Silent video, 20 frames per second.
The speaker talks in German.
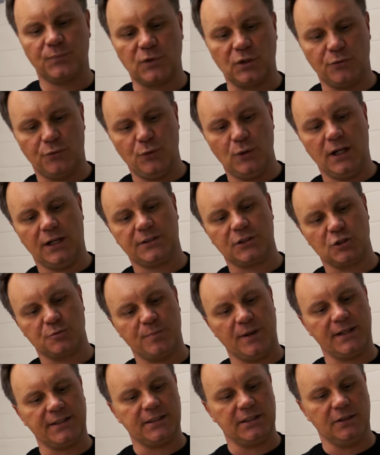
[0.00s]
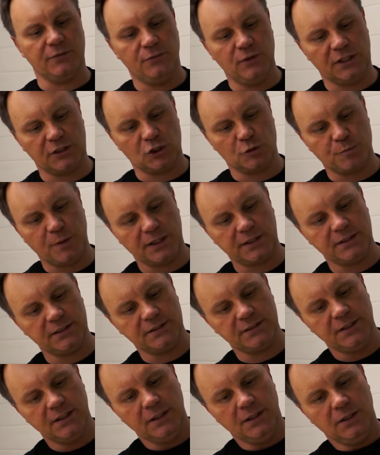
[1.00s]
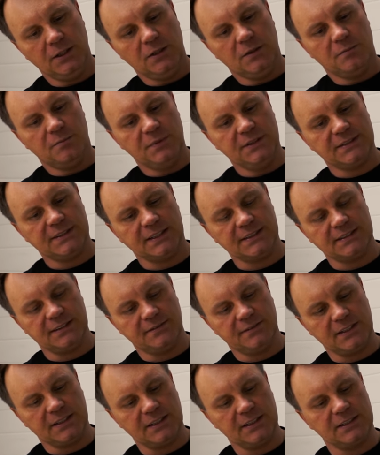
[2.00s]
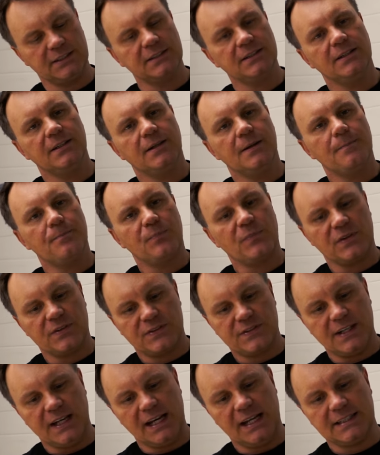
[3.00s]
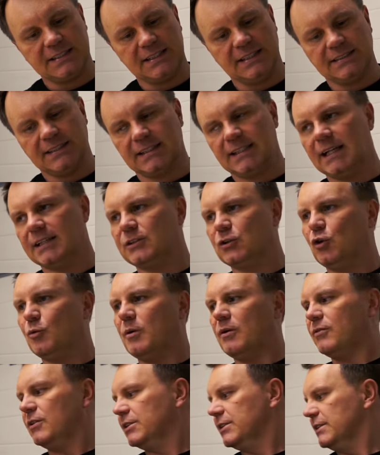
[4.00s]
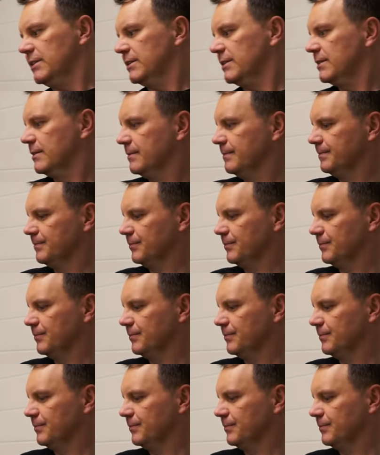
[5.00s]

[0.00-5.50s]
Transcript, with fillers: äh, gefüllert, gespachtelt, gefüllert, gespachtelt, bis das eine wirklich sehr, sehr, sehr glatte Oberfläche ist.